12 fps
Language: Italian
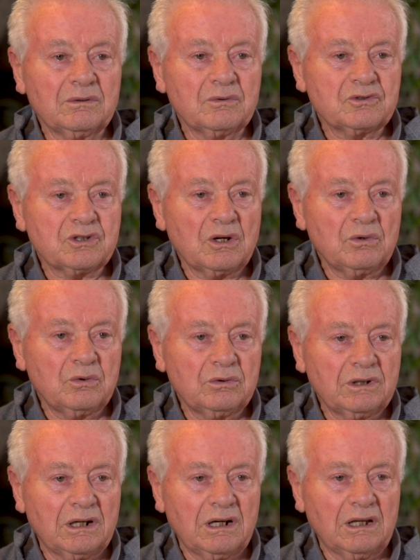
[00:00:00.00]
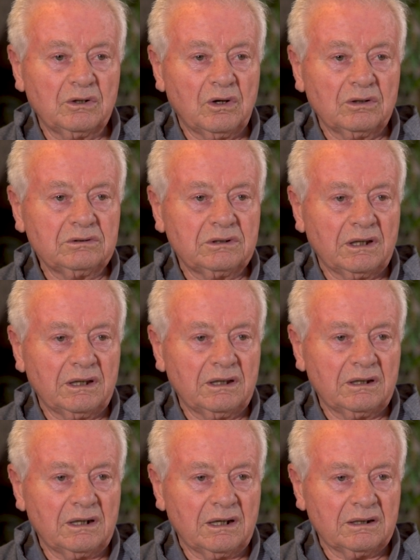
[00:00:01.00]
un salone, la grotta
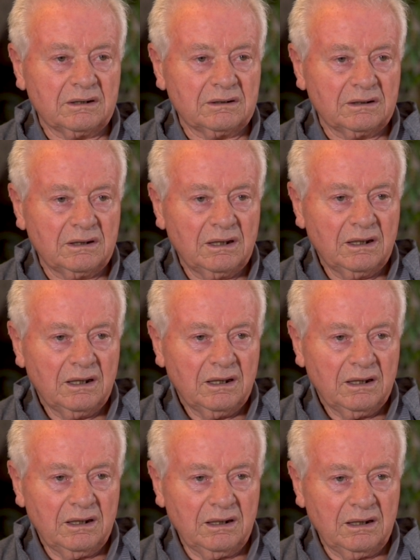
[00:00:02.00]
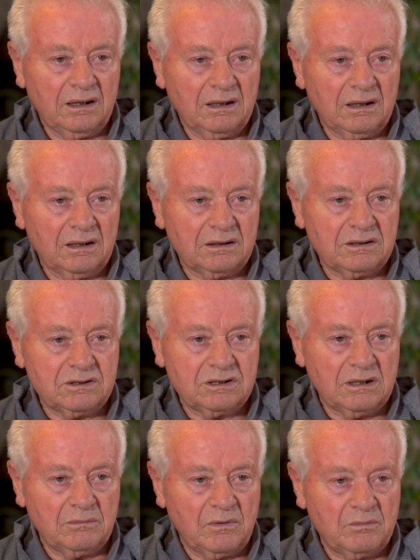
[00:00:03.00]
era, e ci
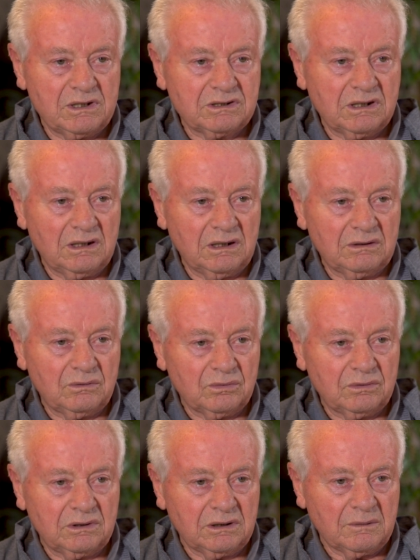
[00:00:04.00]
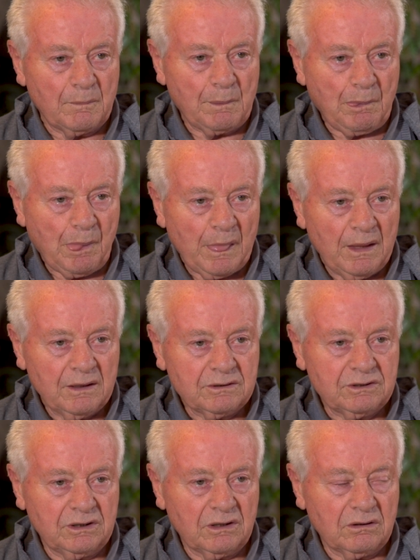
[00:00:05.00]
siamo messi lì tutti.
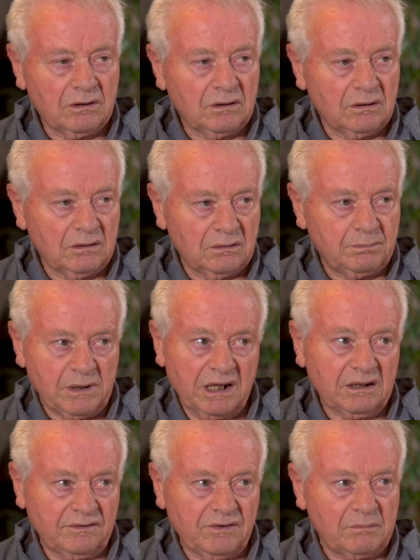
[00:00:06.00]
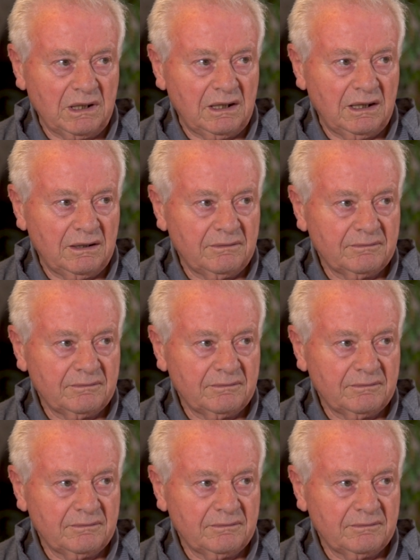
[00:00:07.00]
C'erano parecchie famiglie.